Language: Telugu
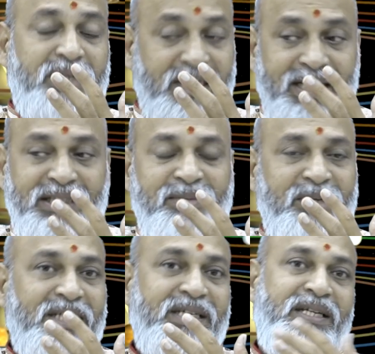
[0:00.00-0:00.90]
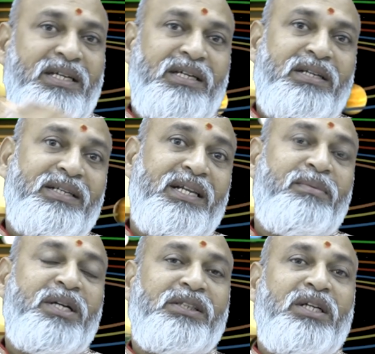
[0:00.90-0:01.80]
ఈయనైతే మనకి
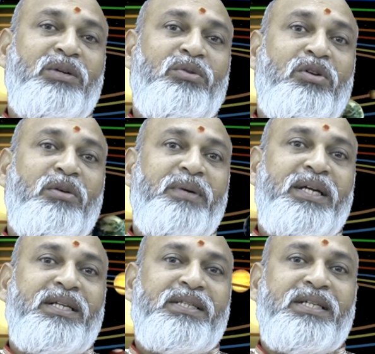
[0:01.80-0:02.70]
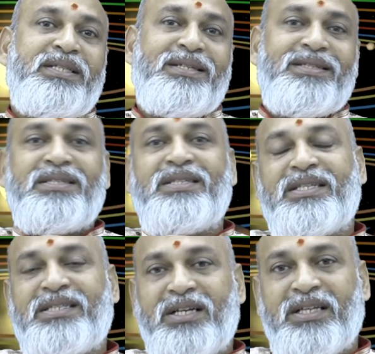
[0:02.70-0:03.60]
నిలబడతాడు గొడవపడైనా సరే సక్సెస్
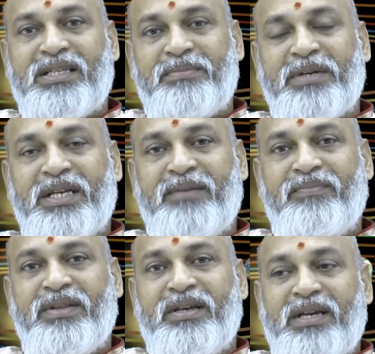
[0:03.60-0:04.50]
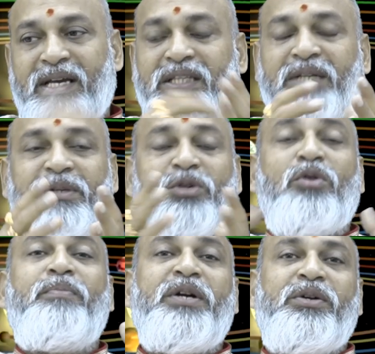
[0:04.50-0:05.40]
తెస్తాడని చెప్పని ఇతని మీద
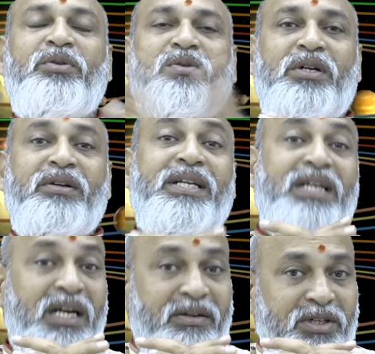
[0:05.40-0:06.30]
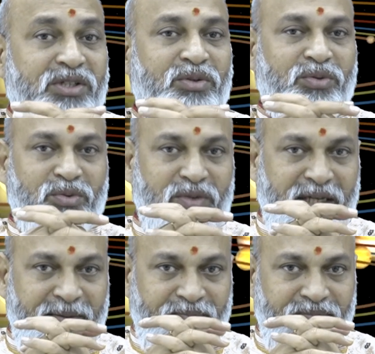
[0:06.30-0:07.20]
హోప్ పెట్టుకొని ఉండడం ఇట్లాంటివన్నీ జరుగుతూ
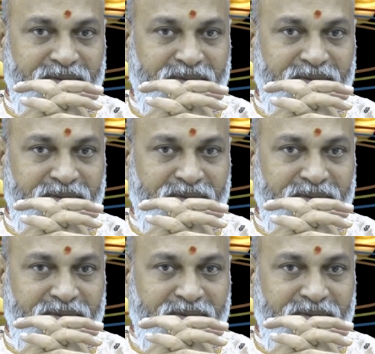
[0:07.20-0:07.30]
ఉంటాయి